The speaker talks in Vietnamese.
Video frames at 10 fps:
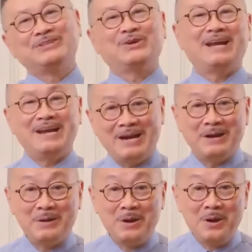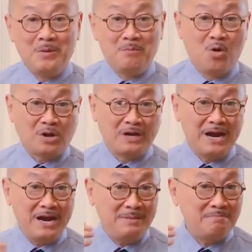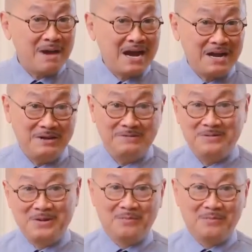Như tôi đây này, một ngày 3 lần,